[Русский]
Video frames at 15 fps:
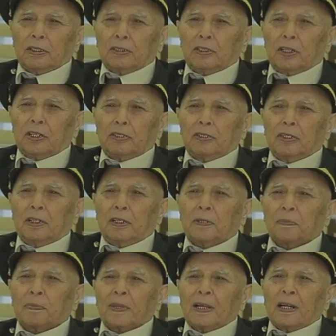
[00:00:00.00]
деньги,
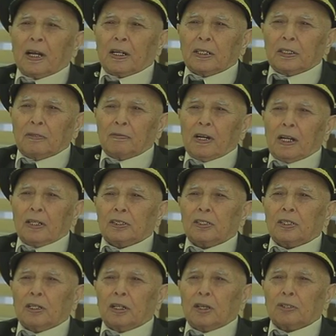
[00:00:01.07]
одевались
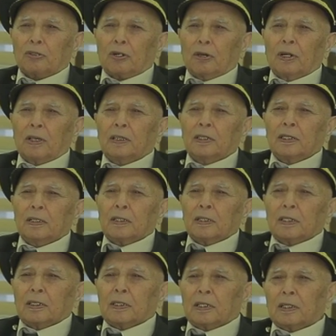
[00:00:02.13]
хорошо.
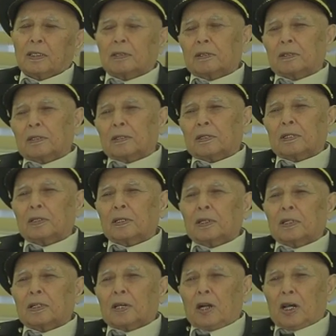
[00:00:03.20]
Э,
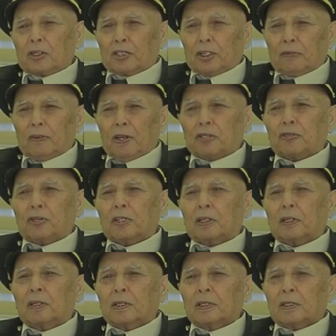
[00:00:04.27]
каждый вечер
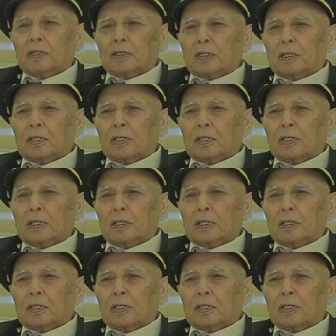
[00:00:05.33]
э,